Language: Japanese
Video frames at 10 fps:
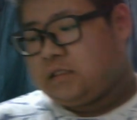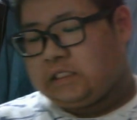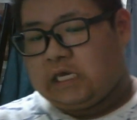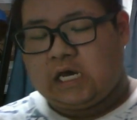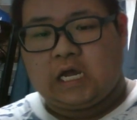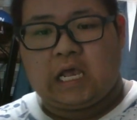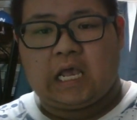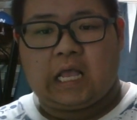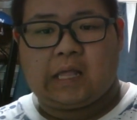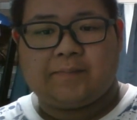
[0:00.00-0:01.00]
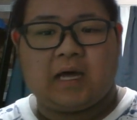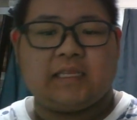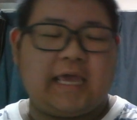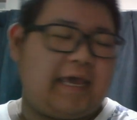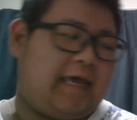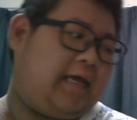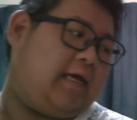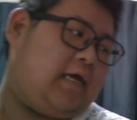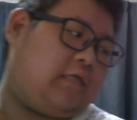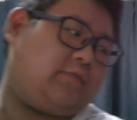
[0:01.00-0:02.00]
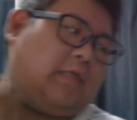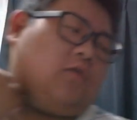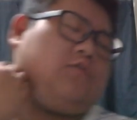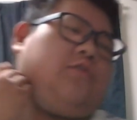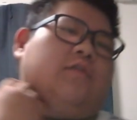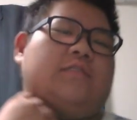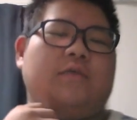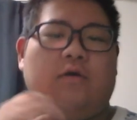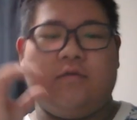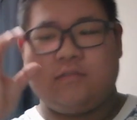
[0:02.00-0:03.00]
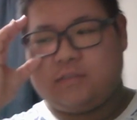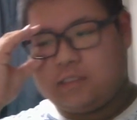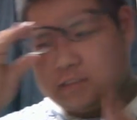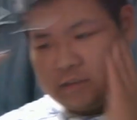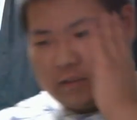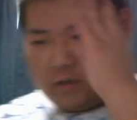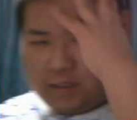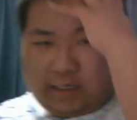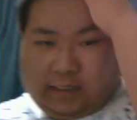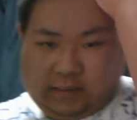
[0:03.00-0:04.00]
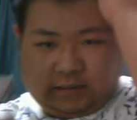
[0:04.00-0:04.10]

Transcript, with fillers: いやー、まあね、はじまきうしろですよ。雑談していこうかな。